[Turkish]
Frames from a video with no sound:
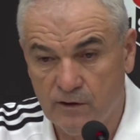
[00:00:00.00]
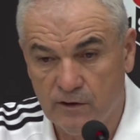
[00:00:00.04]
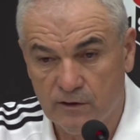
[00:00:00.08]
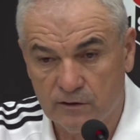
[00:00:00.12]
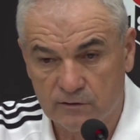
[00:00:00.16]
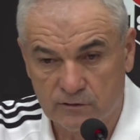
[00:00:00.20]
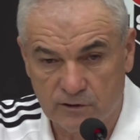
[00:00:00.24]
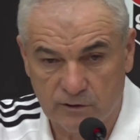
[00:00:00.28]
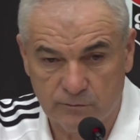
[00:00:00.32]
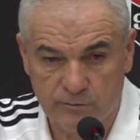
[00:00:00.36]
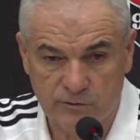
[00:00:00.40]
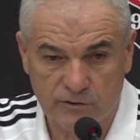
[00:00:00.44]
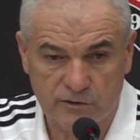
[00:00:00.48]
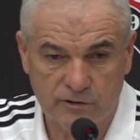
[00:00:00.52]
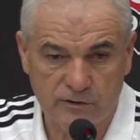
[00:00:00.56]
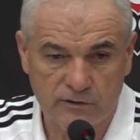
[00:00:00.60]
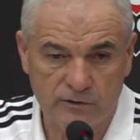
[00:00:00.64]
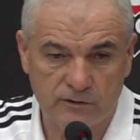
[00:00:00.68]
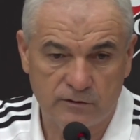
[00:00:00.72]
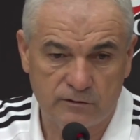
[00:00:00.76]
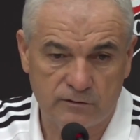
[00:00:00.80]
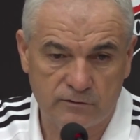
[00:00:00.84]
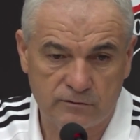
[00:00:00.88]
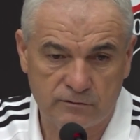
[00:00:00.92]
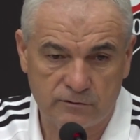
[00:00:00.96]
Tabii
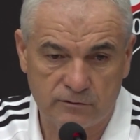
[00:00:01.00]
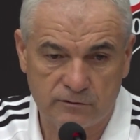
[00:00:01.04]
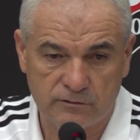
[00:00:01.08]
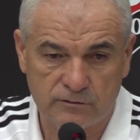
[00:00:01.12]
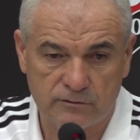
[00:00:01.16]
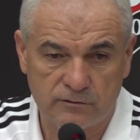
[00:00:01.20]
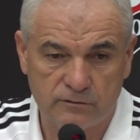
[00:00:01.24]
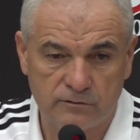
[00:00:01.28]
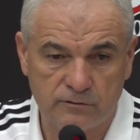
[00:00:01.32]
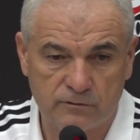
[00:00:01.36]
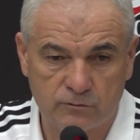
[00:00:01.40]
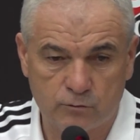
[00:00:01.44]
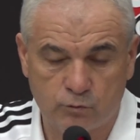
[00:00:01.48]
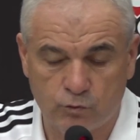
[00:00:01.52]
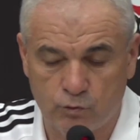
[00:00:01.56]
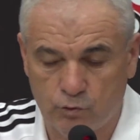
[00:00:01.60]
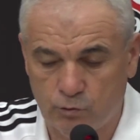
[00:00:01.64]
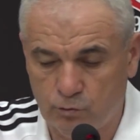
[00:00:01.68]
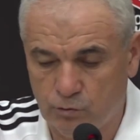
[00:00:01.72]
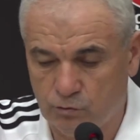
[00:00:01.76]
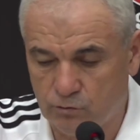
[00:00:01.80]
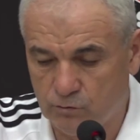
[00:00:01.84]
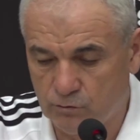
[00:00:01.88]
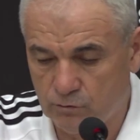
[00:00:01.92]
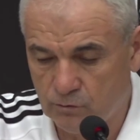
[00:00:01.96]
ki e,
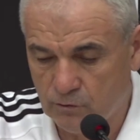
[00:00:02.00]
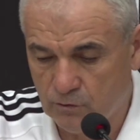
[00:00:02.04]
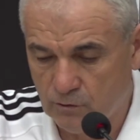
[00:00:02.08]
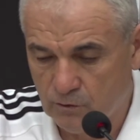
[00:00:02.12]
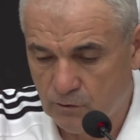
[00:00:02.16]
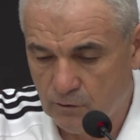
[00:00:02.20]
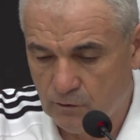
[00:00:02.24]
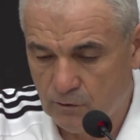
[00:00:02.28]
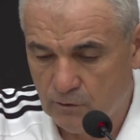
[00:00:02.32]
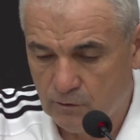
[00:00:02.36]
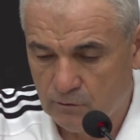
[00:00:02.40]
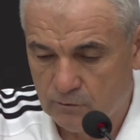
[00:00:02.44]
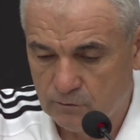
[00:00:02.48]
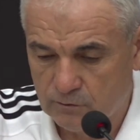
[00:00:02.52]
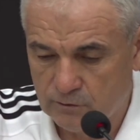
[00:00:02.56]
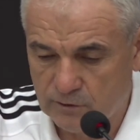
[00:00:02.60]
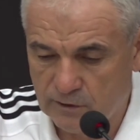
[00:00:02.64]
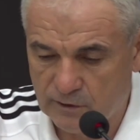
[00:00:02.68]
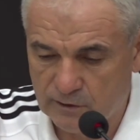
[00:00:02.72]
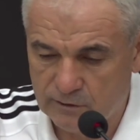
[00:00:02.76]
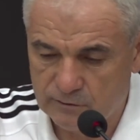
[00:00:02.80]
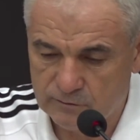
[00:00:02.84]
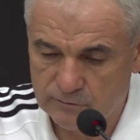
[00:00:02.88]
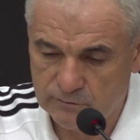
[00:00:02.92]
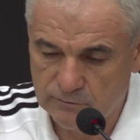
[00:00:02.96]
kulübün de